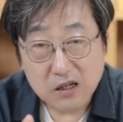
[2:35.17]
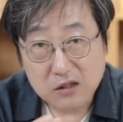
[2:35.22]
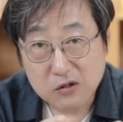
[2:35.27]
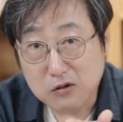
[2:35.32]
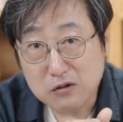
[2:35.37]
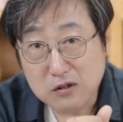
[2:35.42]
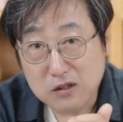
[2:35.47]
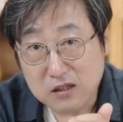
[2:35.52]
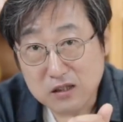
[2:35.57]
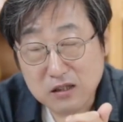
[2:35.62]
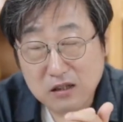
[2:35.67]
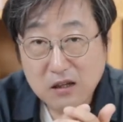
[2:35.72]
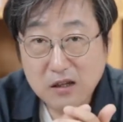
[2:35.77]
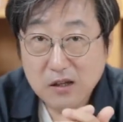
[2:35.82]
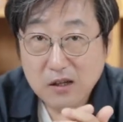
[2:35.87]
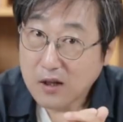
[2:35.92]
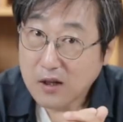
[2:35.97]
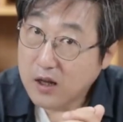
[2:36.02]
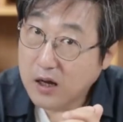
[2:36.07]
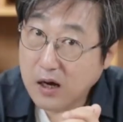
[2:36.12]
또는
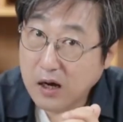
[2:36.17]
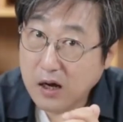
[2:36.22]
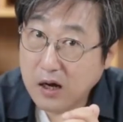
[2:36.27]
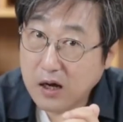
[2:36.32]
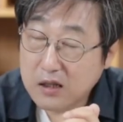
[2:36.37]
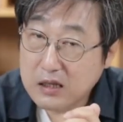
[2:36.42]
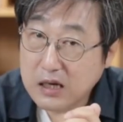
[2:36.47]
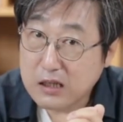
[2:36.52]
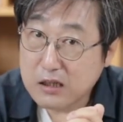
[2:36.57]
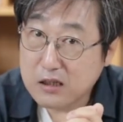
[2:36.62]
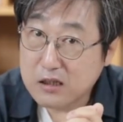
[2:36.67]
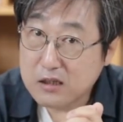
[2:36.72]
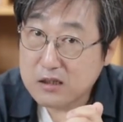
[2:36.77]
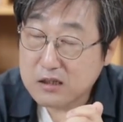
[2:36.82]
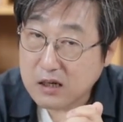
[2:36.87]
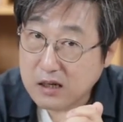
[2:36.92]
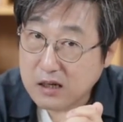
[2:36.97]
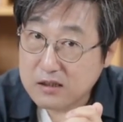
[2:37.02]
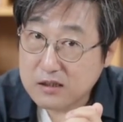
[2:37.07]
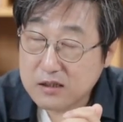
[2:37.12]
나는
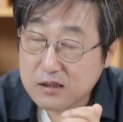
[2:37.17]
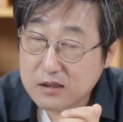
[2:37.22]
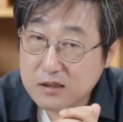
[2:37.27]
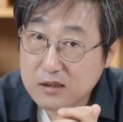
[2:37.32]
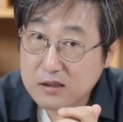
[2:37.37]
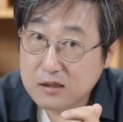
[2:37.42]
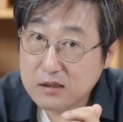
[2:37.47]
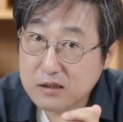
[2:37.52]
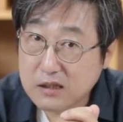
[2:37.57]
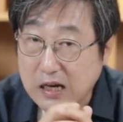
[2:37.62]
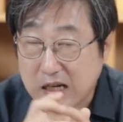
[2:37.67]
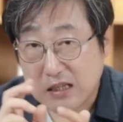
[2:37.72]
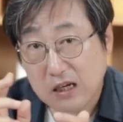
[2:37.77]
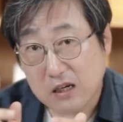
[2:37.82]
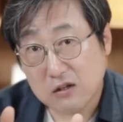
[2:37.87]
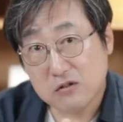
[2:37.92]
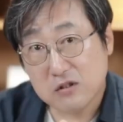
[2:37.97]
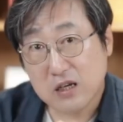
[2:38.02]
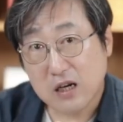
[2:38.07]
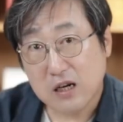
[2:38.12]
사실은
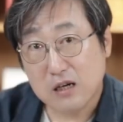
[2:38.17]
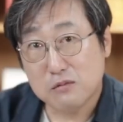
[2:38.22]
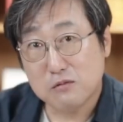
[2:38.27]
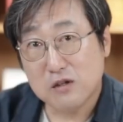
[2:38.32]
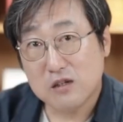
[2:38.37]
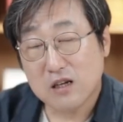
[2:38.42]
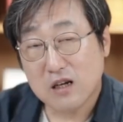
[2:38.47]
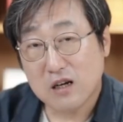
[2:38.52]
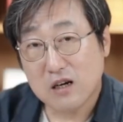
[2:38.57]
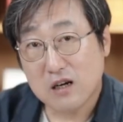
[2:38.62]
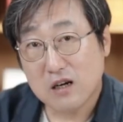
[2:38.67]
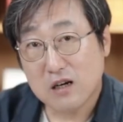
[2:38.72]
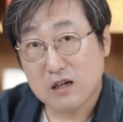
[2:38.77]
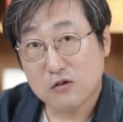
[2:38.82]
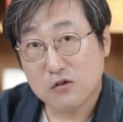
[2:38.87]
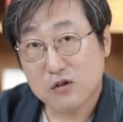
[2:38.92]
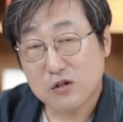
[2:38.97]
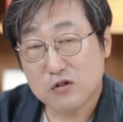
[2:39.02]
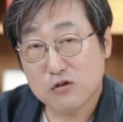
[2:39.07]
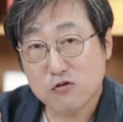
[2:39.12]
나다운 삶을
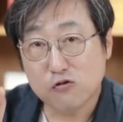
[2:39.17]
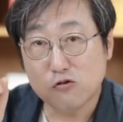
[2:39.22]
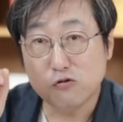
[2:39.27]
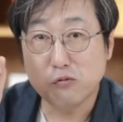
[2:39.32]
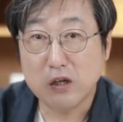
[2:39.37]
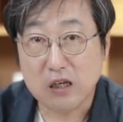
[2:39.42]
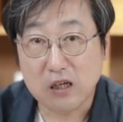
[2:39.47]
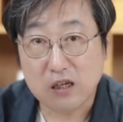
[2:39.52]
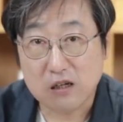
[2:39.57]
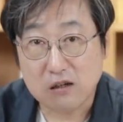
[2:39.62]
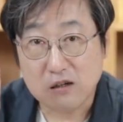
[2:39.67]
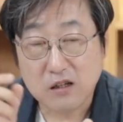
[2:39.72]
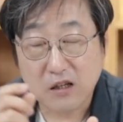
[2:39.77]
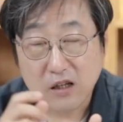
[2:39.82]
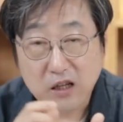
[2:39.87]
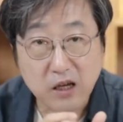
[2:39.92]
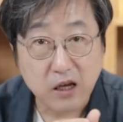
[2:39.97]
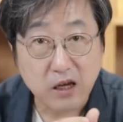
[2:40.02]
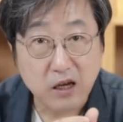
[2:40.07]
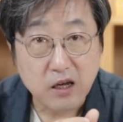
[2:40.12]
살아가기 위해서 꿈이
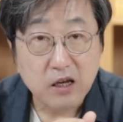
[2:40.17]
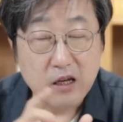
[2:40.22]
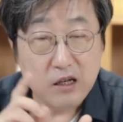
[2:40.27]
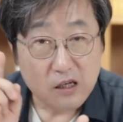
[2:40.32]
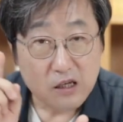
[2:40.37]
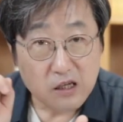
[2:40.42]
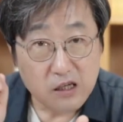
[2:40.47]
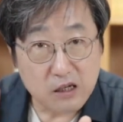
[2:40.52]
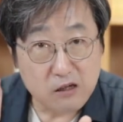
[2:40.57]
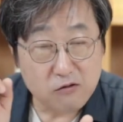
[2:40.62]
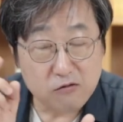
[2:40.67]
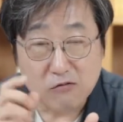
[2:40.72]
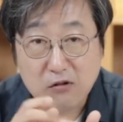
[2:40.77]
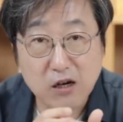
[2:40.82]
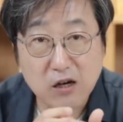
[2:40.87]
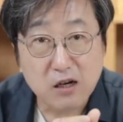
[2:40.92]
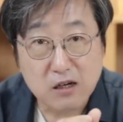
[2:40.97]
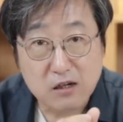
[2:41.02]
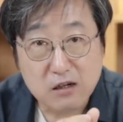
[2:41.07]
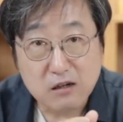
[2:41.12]
이건데 이
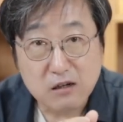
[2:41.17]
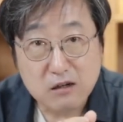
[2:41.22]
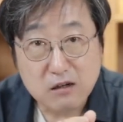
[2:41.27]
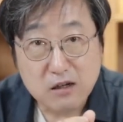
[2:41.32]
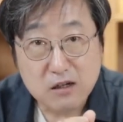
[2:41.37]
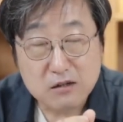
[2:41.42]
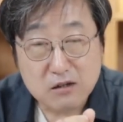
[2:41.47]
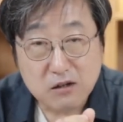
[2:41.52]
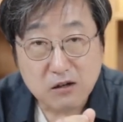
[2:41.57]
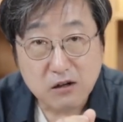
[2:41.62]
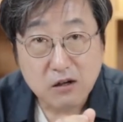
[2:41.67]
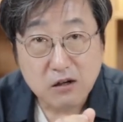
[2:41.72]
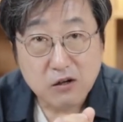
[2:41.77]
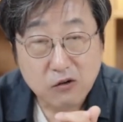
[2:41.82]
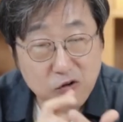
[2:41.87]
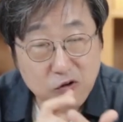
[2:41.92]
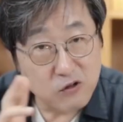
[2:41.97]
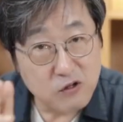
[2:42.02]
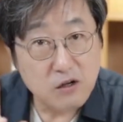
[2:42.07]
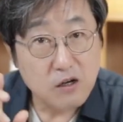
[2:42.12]
꿈과 관련해서
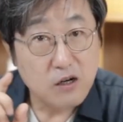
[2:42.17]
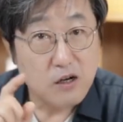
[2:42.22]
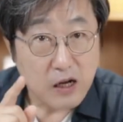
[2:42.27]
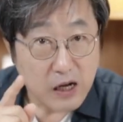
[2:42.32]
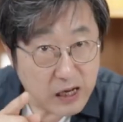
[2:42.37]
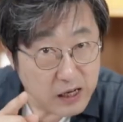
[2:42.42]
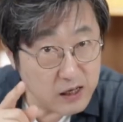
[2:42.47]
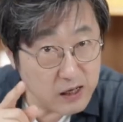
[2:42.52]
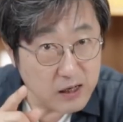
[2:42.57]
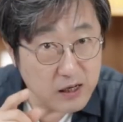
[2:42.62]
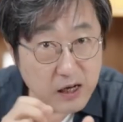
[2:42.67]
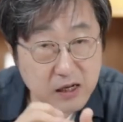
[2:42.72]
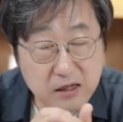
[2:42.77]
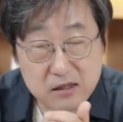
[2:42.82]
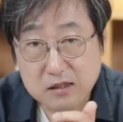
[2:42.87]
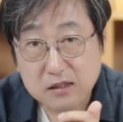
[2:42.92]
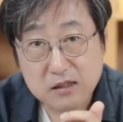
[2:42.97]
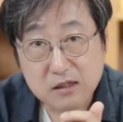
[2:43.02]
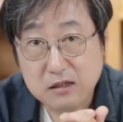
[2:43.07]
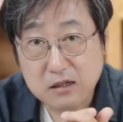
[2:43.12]
오늘 한
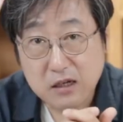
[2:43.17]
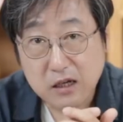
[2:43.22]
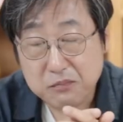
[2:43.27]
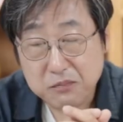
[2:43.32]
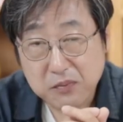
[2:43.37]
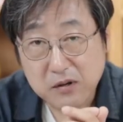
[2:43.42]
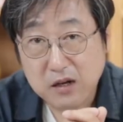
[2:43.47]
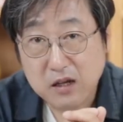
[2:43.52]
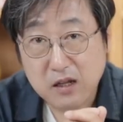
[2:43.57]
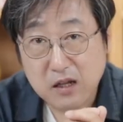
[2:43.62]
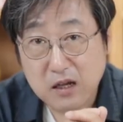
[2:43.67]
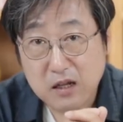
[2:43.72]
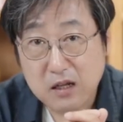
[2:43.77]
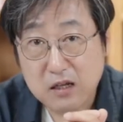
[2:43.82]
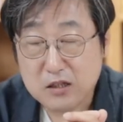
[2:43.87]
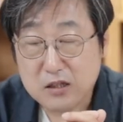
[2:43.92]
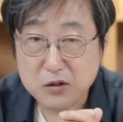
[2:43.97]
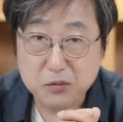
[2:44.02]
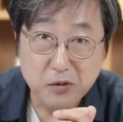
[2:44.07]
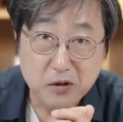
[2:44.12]
가지를 내 플랜 안에
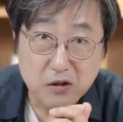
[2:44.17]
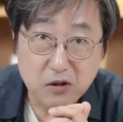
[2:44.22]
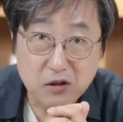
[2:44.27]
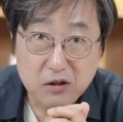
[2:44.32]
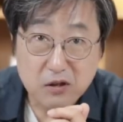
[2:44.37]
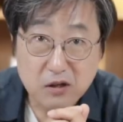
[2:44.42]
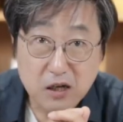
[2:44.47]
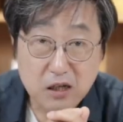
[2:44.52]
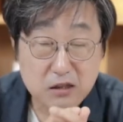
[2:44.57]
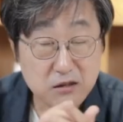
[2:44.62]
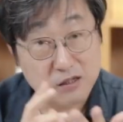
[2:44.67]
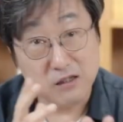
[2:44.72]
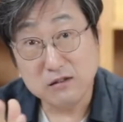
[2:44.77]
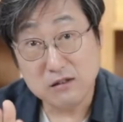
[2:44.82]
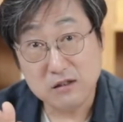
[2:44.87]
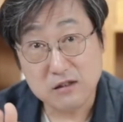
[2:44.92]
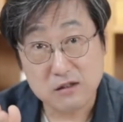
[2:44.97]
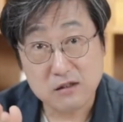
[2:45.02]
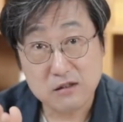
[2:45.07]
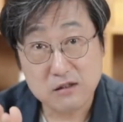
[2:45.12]
집어넣는가
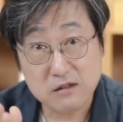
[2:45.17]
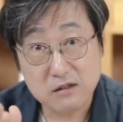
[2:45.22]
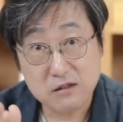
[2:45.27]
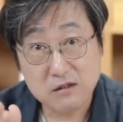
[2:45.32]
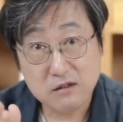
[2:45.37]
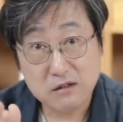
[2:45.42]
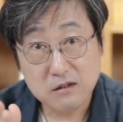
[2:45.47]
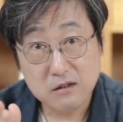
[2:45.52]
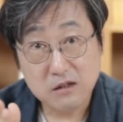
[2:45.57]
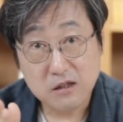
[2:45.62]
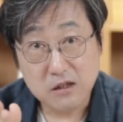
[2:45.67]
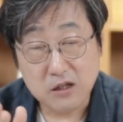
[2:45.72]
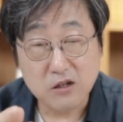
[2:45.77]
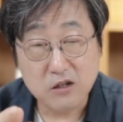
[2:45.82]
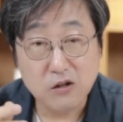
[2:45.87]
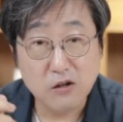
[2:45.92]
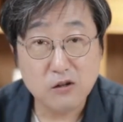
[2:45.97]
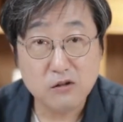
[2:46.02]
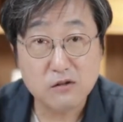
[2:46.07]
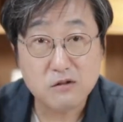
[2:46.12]
등등,
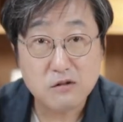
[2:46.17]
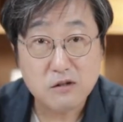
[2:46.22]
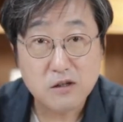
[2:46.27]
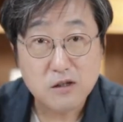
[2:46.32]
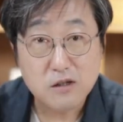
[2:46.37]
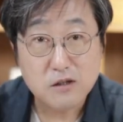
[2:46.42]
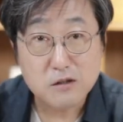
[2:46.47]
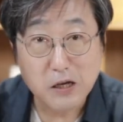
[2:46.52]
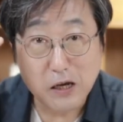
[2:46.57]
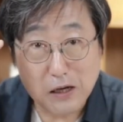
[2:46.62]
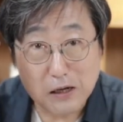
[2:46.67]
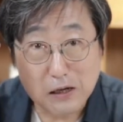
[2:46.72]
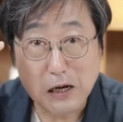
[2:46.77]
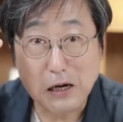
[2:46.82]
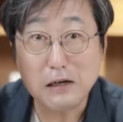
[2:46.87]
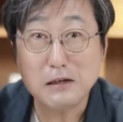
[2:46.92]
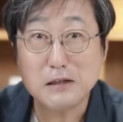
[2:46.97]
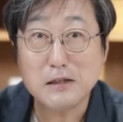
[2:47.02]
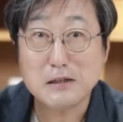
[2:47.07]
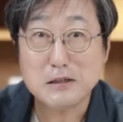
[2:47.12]
이런
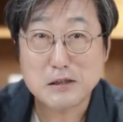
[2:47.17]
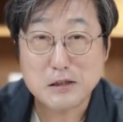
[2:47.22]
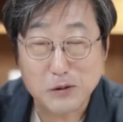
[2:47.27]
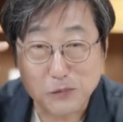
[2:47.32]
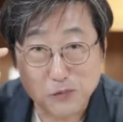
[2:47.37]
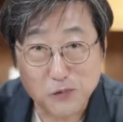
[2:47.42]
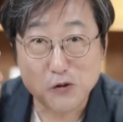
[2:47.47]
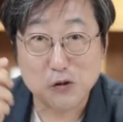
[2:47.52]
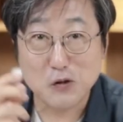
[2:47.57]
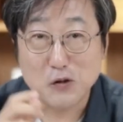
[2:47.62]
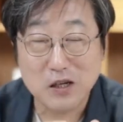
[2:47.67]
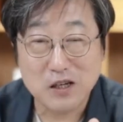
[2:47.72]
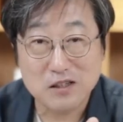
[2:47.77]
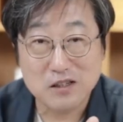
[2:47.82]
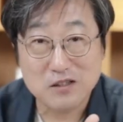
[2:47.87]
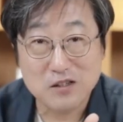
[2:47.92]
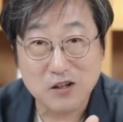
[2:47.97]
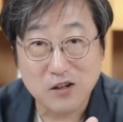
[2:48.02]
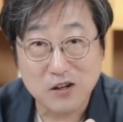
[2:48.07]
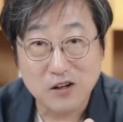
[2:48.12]
생각을
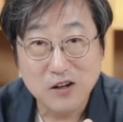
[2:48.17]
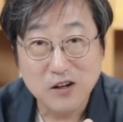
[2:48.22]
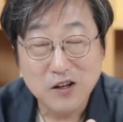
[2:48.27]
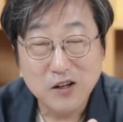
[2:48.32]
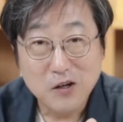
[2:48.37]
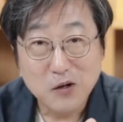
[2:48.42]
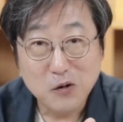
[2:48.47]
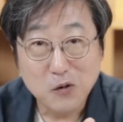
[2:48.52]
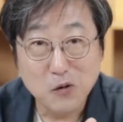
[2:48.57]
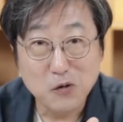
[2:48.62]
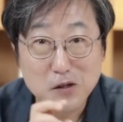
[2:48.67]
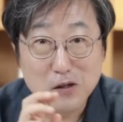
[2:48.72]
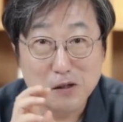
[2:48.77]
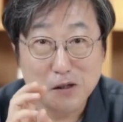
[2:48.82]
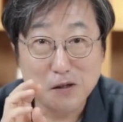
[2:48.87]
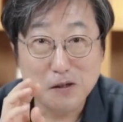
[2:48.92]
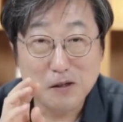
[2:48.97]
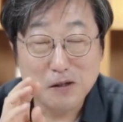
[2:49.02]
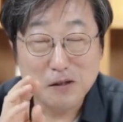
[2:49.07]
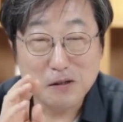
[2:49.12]
집중해서
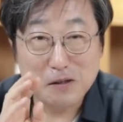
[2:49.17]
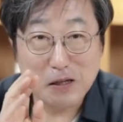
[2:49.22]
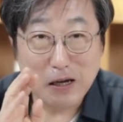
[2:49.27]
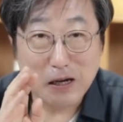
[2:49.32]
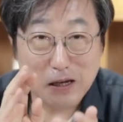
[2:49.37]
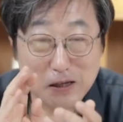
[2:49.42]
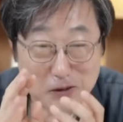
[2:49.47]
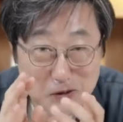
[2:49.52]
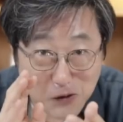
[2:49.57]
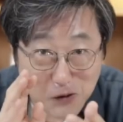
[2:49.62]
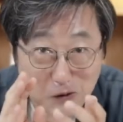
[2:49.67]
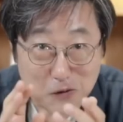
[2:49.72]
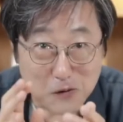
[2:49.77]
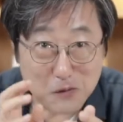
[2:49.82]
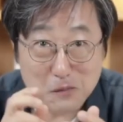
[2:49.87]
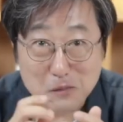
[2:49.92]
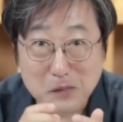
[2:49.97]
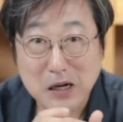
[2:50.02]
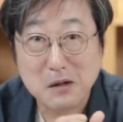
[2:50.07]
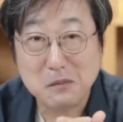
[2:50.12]
오늘 내가
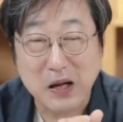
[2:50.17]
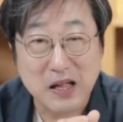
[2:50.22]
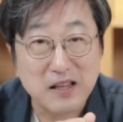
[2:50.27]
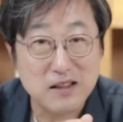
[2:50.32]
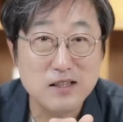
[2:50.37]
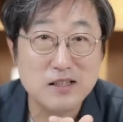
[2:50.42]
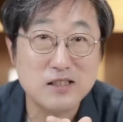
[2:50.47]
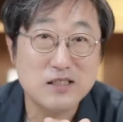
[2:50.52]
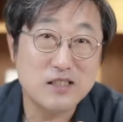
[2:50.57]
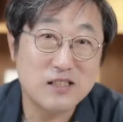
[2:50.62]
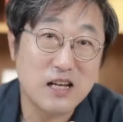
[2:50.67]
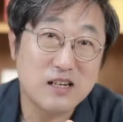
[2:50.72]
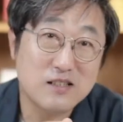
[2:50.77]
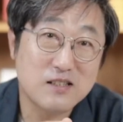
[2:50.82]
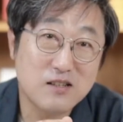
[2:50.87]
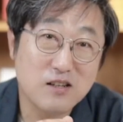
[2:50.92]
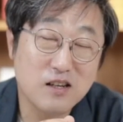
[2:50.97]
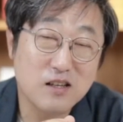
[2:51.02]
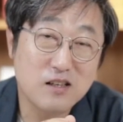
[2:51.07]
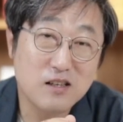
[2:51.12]
정말 반드시
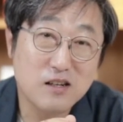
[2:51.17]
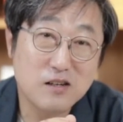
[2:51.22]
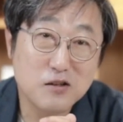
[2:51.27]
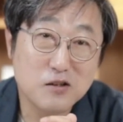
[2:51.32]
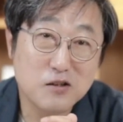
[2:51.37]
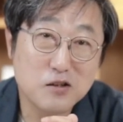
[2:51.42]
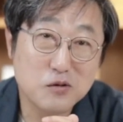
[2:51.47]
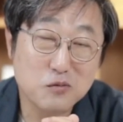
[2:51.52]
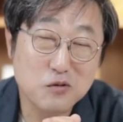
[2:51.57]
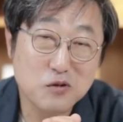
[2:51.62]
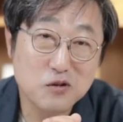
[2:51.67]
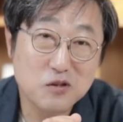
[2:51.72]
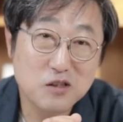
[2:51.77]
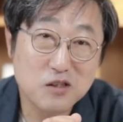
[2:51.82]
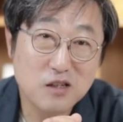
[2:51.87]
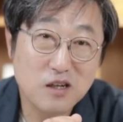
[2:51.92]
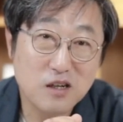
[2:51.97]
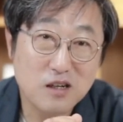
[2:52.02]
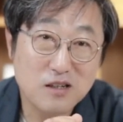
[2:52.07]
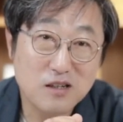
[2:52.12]
달성해야 될 것이
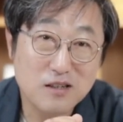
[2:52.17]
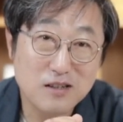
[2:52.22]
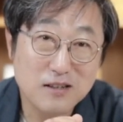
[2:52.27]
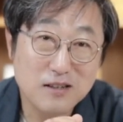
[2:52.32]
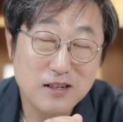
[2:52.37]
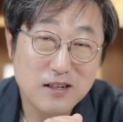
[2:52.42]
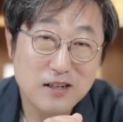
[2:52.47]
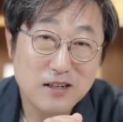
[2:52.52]
무엇인가를